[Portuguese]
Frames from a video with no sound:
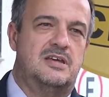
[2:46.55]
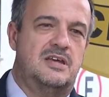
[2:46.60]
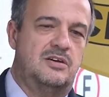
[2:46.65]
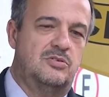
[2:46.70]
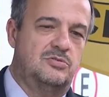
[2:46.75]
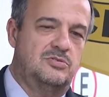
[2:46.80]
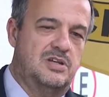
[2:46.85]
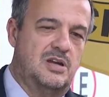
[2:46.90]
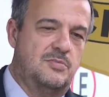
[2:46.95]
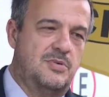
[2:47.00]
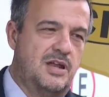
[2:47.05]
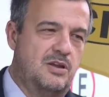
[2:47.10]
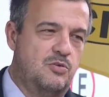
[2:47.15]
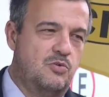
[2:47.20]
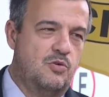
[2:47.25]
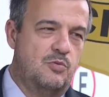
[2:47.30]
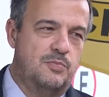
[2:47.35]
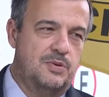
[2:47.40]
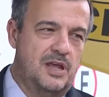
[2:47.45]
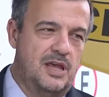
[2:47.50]
É um trabalho
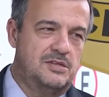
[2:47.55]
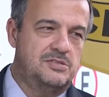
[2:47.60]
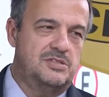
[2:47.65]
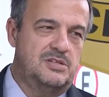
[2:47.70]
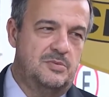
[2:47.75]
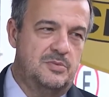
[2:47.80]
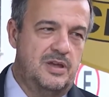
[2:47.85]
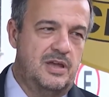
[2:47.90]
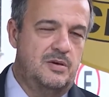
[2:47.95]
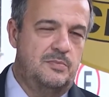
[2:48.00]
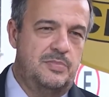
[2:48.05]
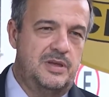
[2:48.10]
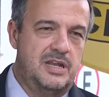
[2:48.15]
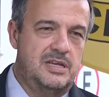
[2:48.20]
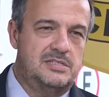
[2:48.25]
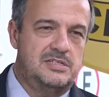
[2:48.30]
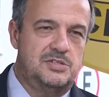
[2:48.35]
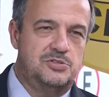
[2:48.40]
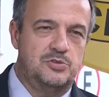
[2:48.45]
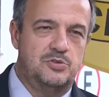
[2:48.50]
complexo também, a
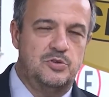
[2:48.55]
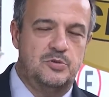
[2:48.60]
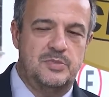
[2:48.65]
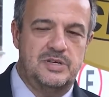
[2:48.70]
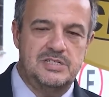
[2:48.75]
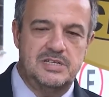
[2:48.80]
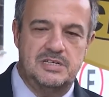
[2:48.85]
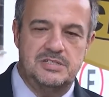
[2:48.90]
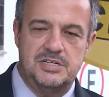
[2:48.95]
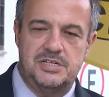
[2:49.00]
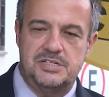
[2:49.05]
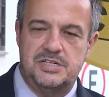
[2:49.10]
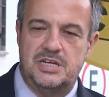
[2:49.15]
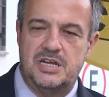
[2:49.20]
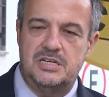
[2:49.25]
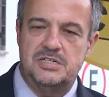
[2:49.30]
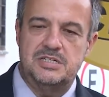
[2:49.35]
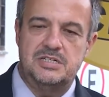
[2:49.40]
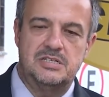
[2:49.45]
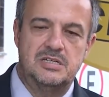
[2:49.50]
perícia ajudou bastante a
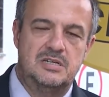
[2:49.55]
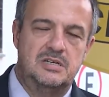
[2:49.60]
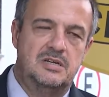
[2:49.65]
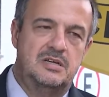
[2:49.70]
gente.